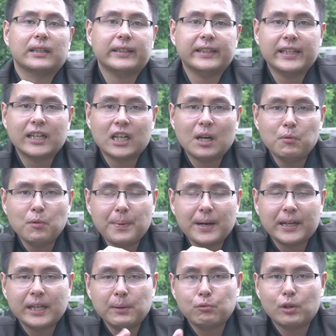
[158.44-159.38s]
Ketika kamu
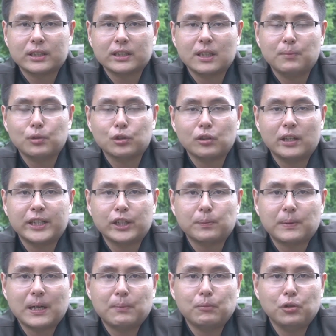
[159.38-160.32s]
pakai buat kebutuhan
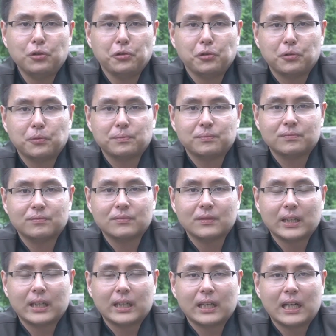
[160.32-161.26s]
hidup kamu,
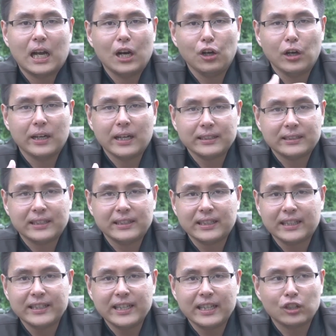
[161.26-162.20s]
kalau
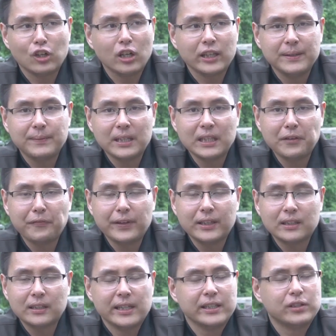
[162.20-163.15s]
sisanya nol gimana
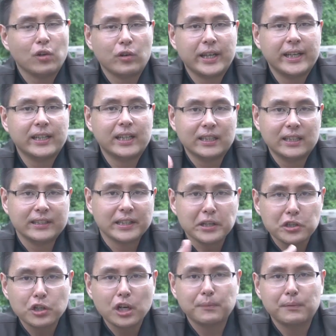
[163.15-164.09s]
Vin? It's okay karena
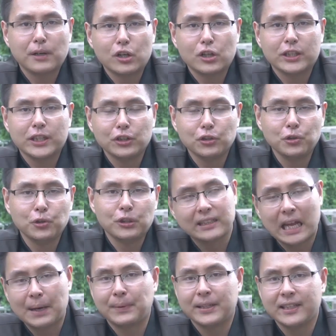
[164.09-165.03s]
saya juga melakukan itu.
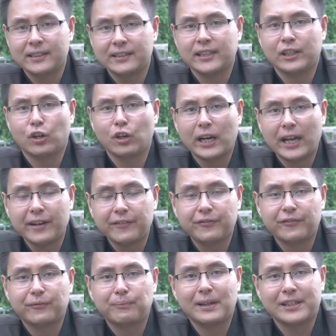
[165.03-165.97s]
Namanya zero
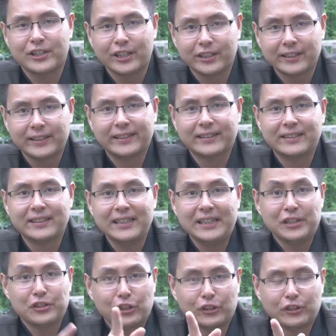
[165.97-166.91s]
left budgeting.
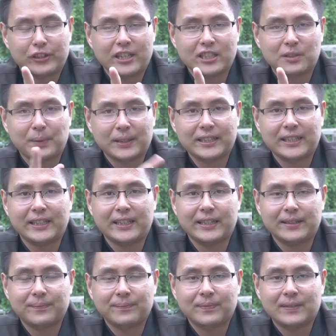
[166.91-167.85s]
Contohnya seperti ini.